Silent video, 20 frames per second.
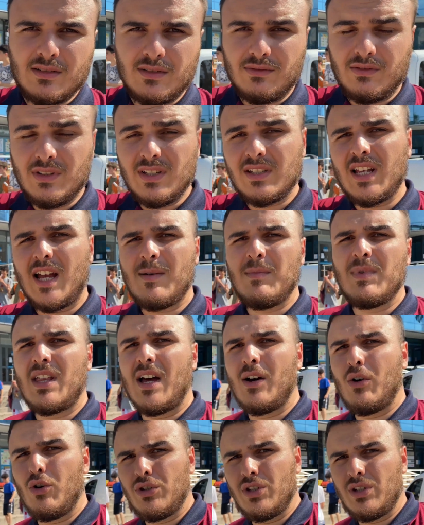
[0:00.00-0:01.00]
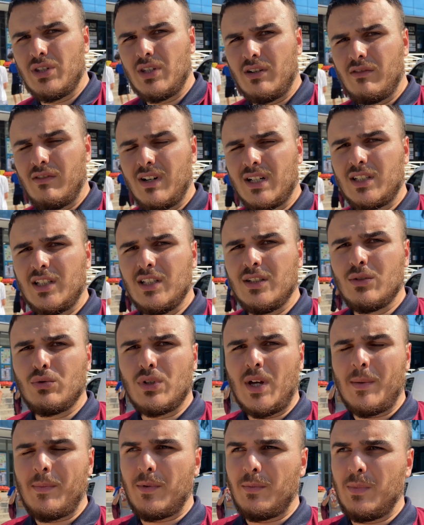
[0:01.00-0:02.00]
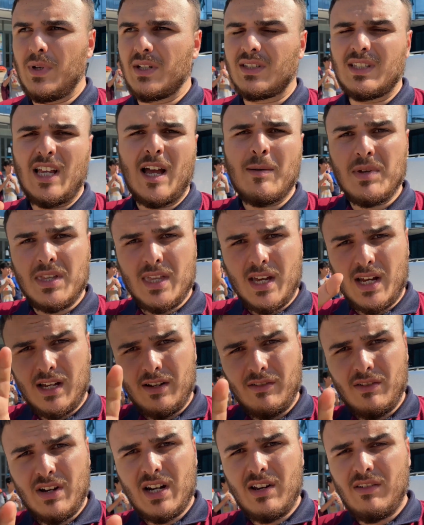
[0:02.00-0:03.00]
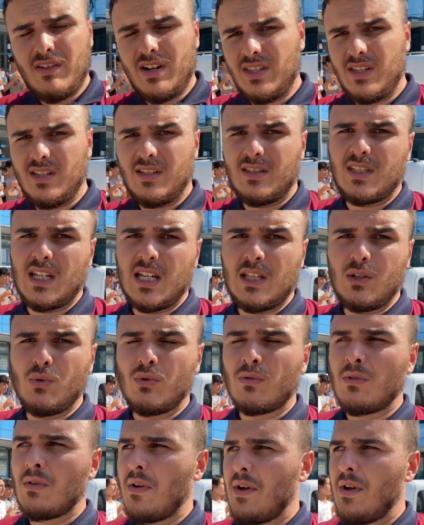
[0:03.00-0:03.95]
Вы сами находите квартиру, например, сами договариваетесь цену,